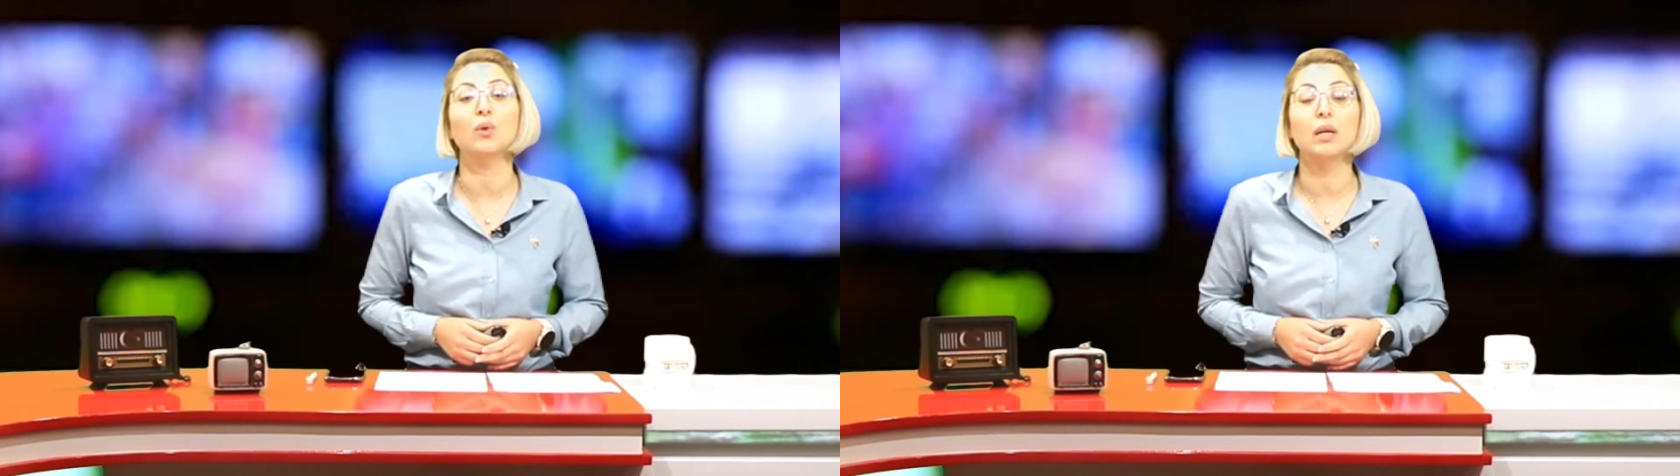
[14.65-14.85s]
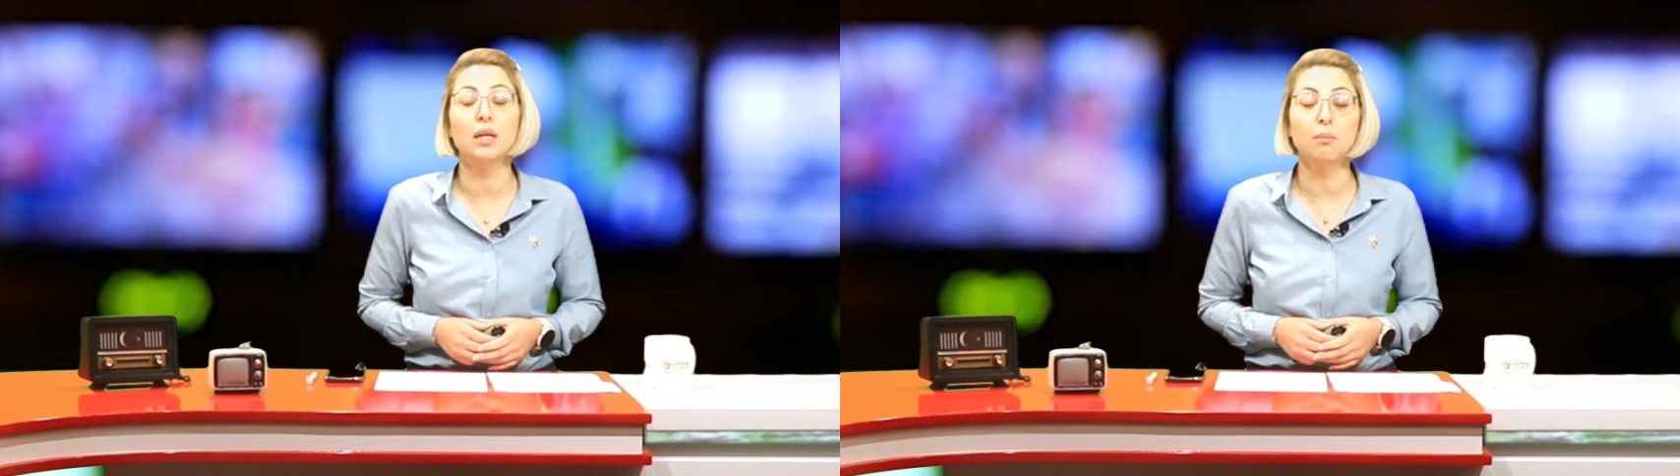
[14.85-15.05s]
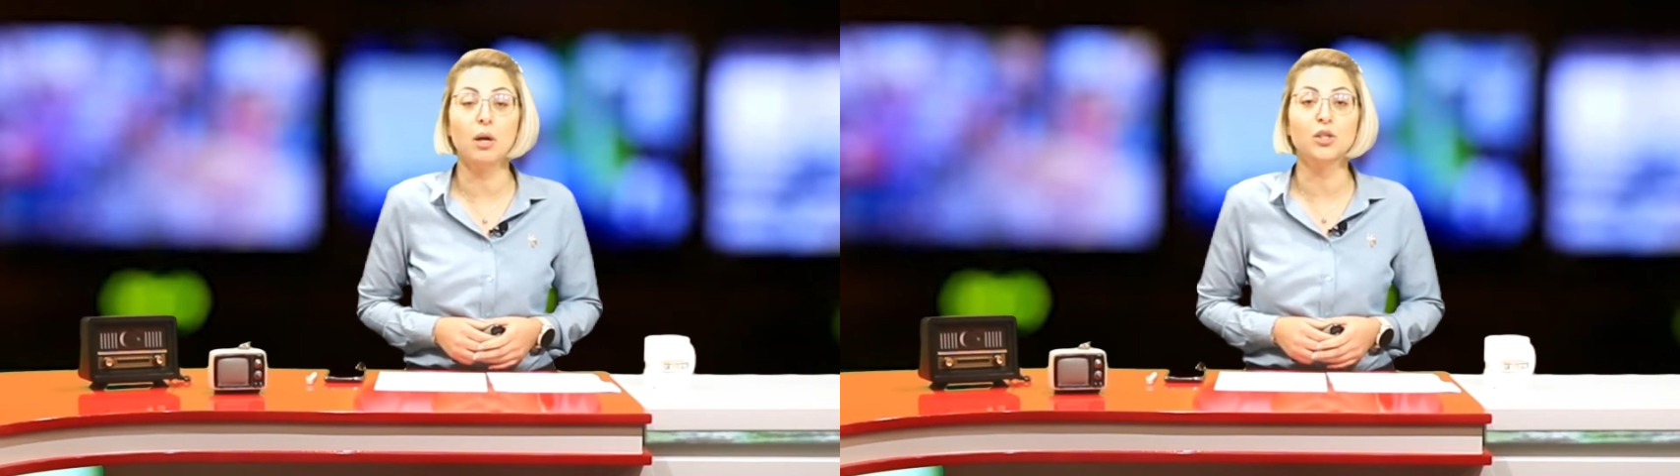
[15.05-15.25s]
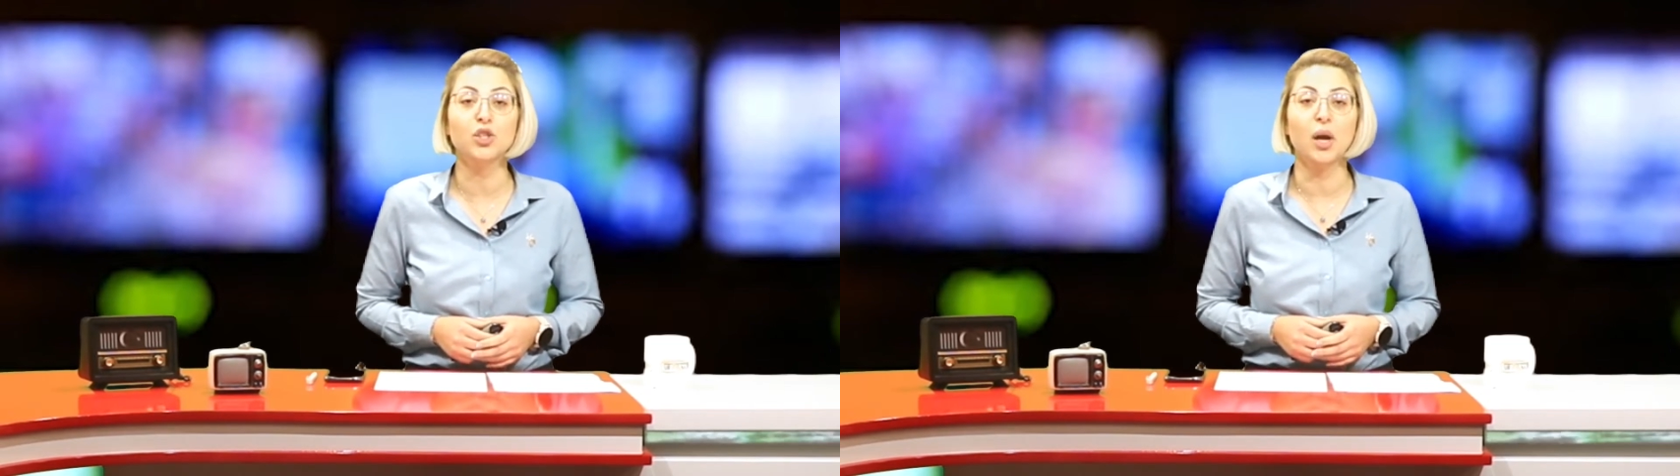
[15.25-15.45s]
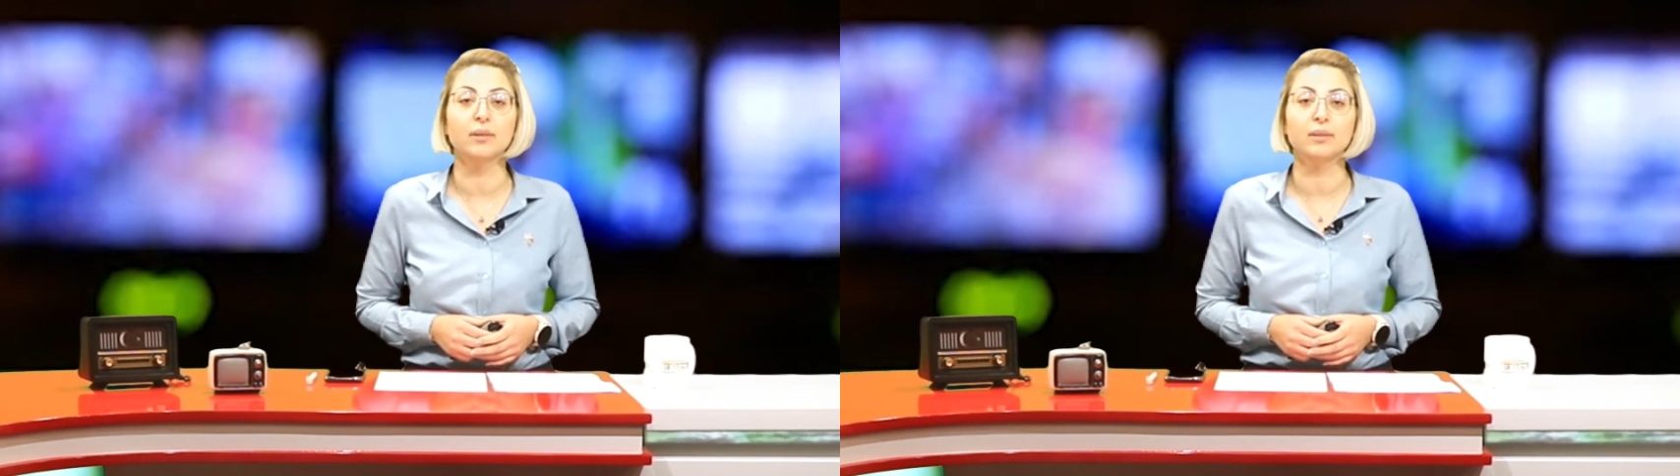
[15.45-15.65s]
İl
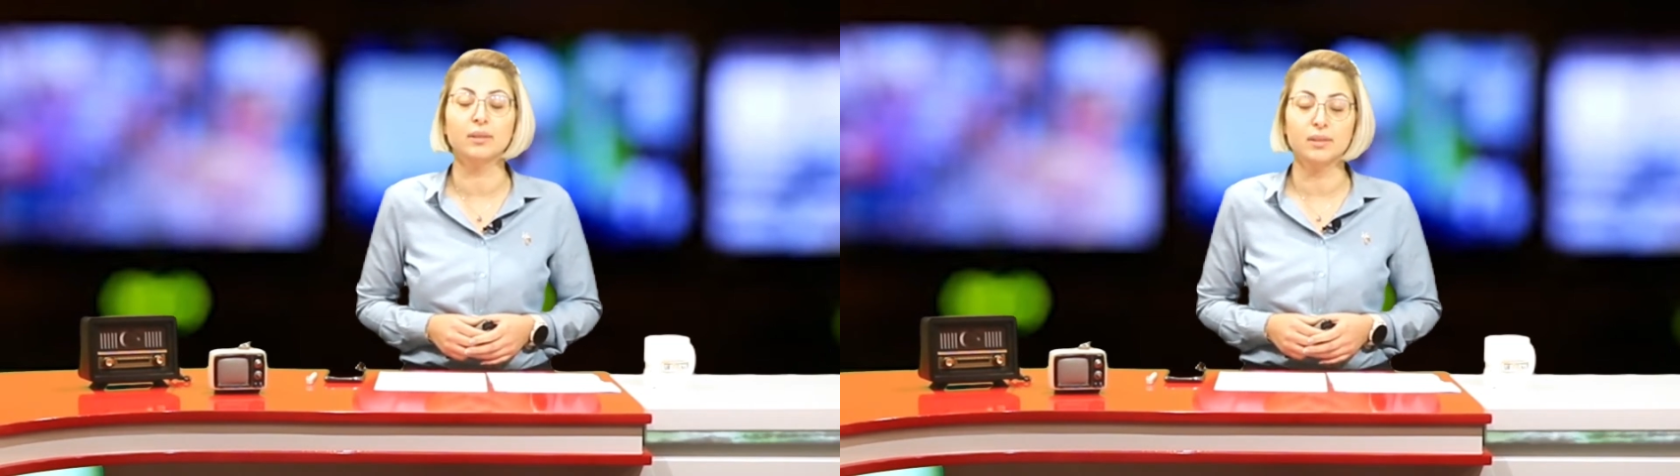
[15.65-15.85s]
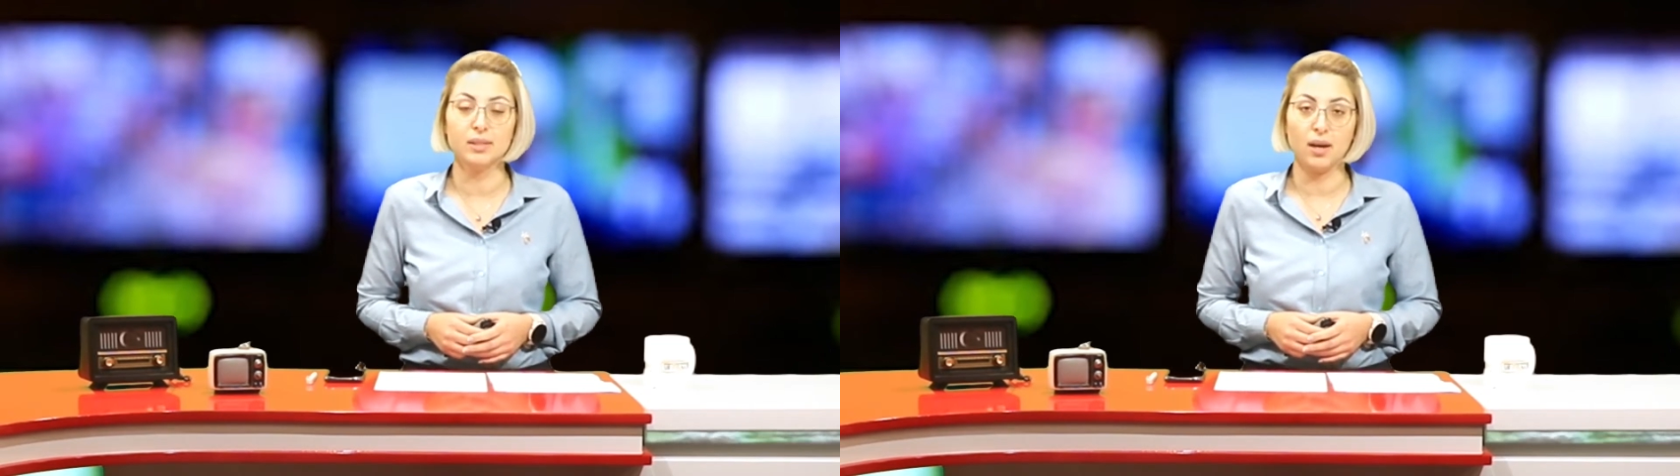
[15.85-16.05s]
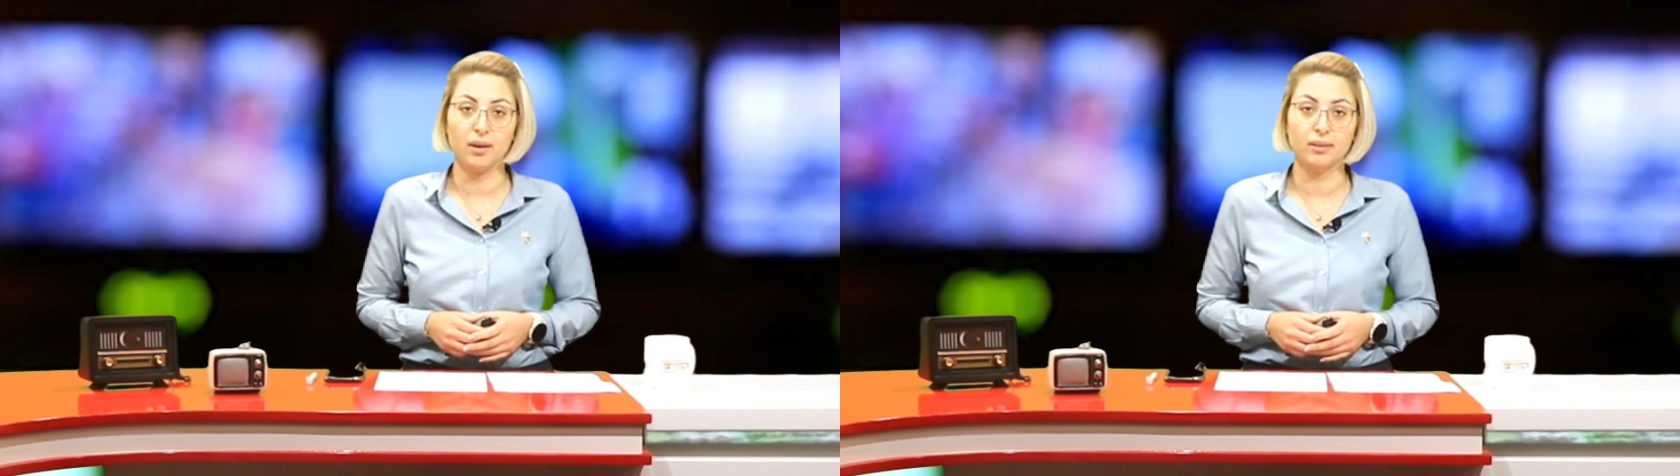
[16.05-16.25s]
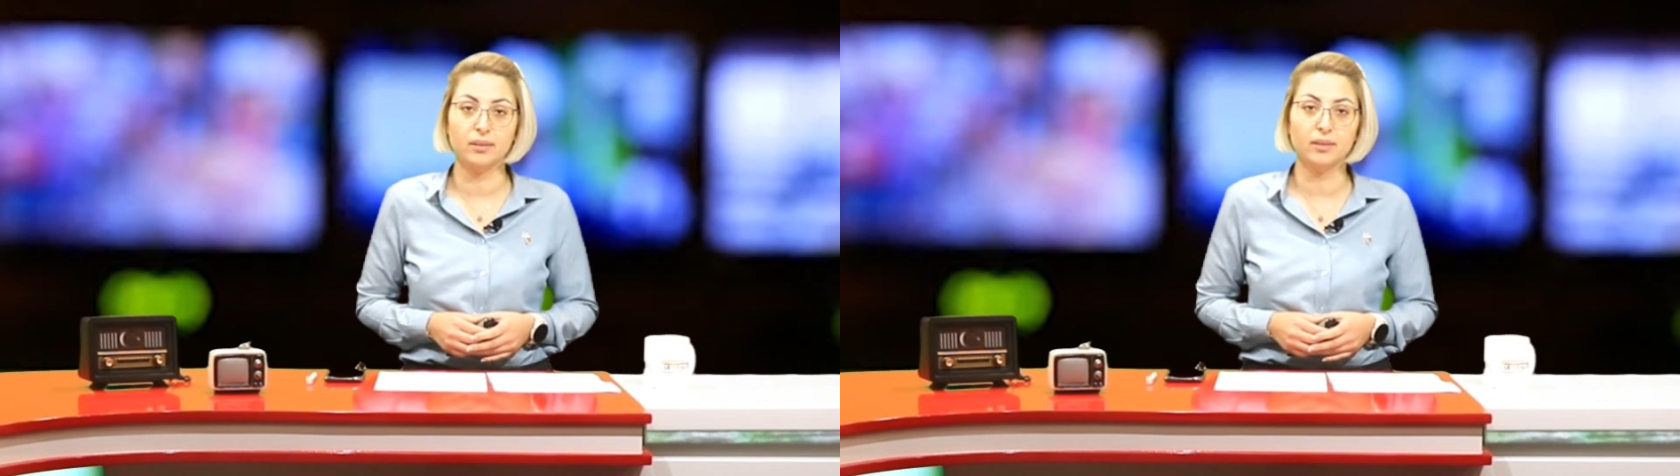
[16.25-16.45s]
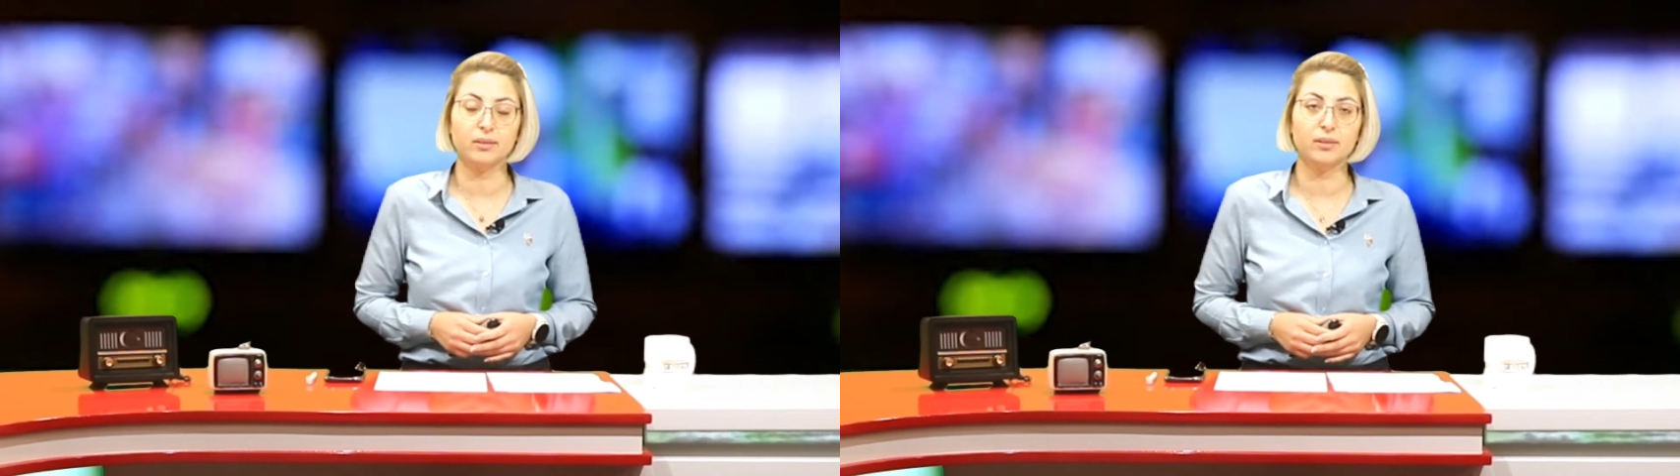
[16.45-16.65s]
Başkanlığı'nı
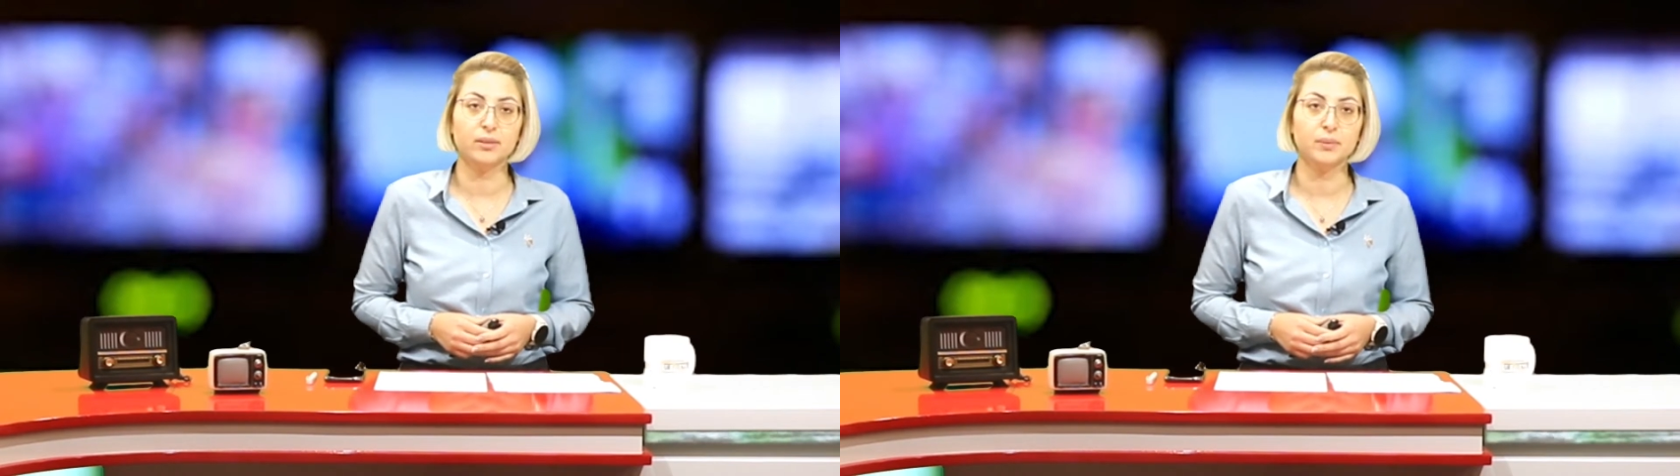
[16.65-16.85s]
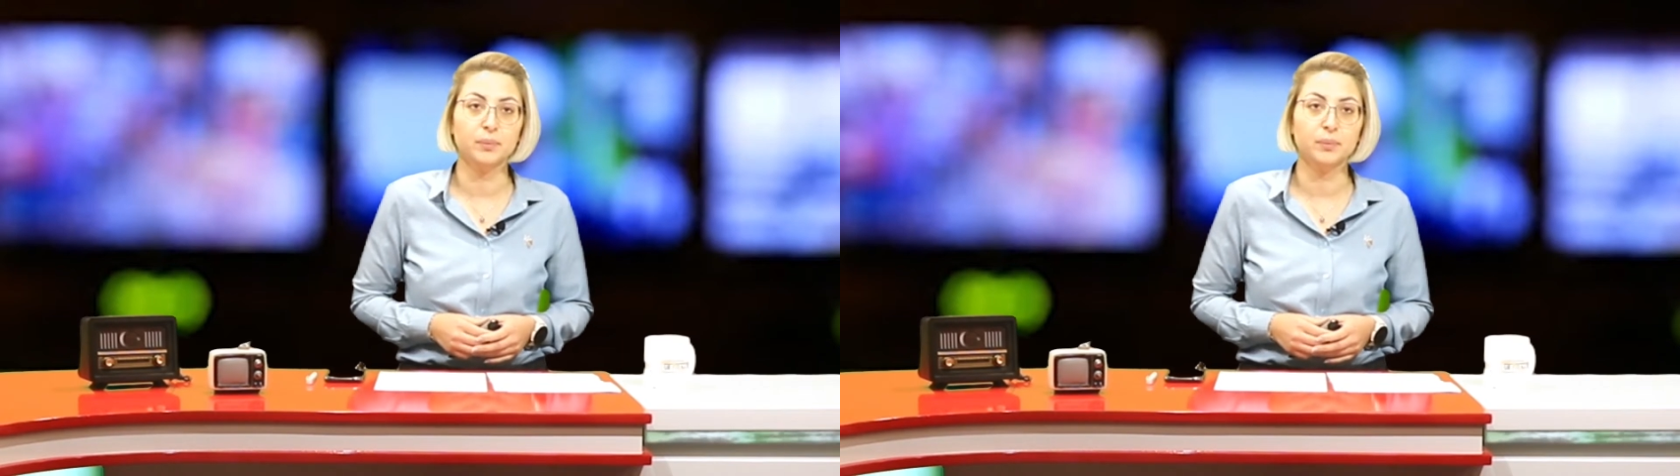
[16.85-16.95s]
ziyaret etti.